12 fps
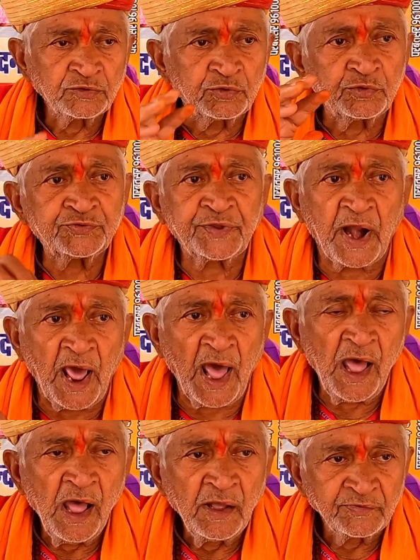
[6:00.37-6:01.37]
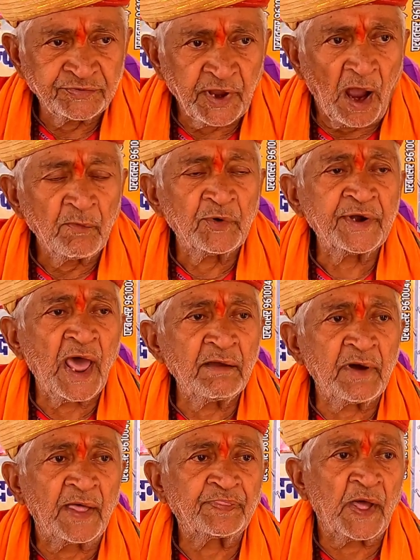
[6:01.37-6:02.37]
दूसरा चामुंडा
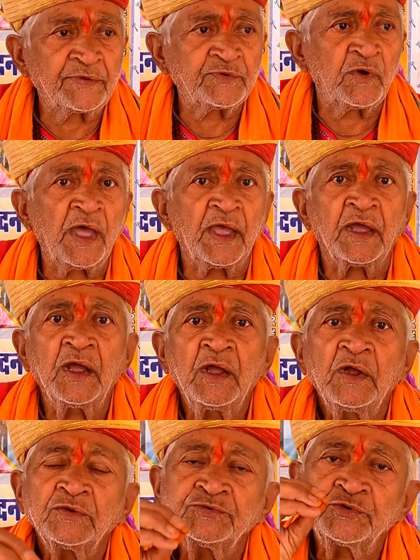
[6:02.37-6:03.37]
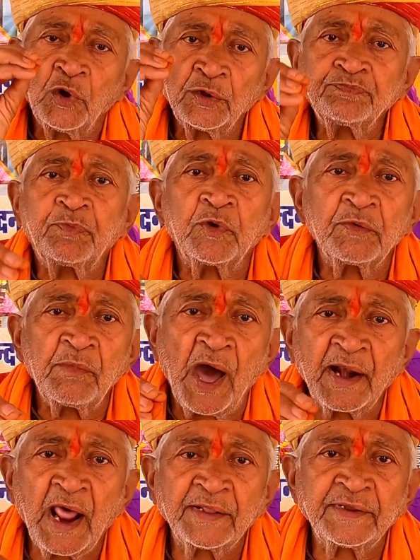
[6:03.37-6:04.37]
माता है जोधपुर
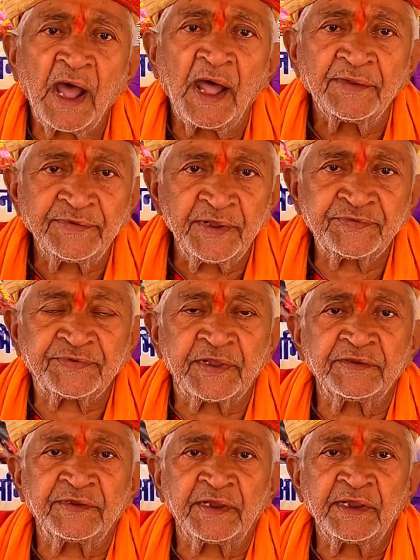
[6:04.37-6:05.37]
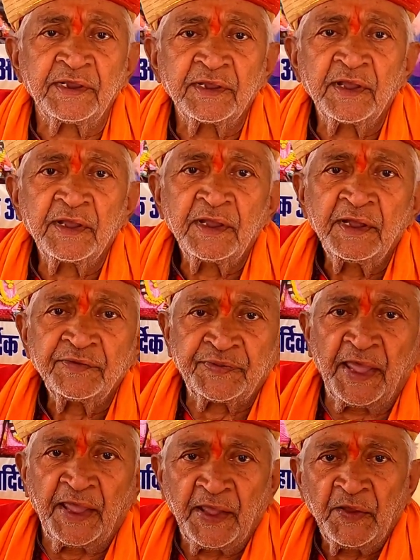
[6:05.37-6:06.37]
महाराजा अजीत सिंह जी
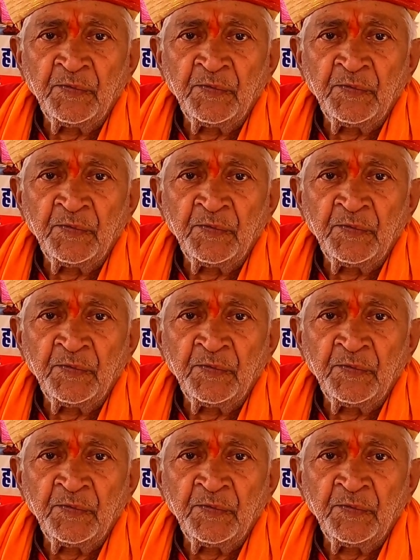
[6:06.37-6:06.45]
थे